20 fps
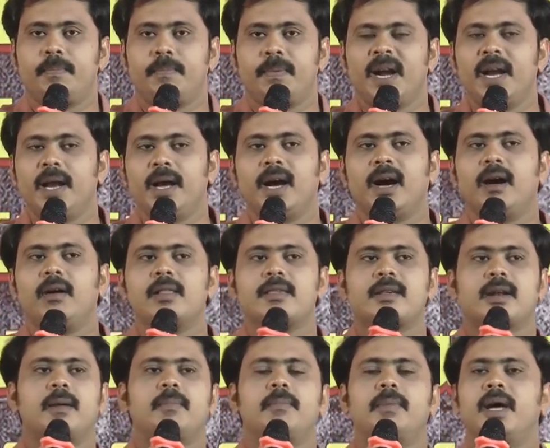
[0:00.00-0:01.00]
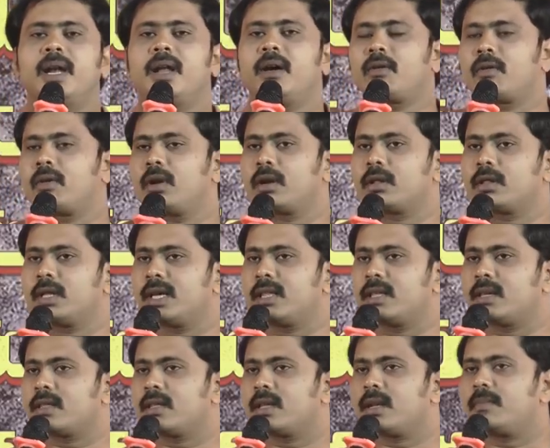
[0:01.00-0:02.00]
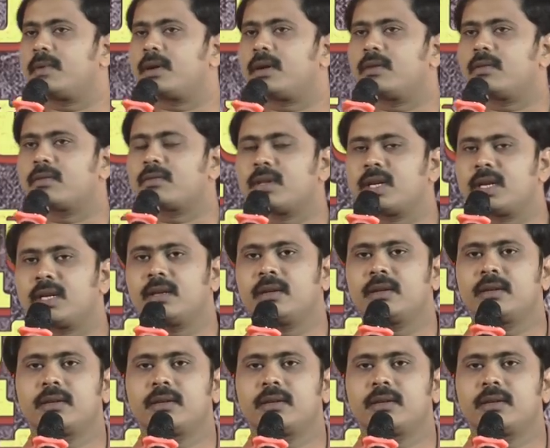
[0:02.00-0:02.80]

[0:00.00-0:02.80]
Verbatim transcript: పెళ్లి కావాల్సిన అబ్బాయిలు ఎవరున్నారు దయచేసి నిలబడండి ఒకసారి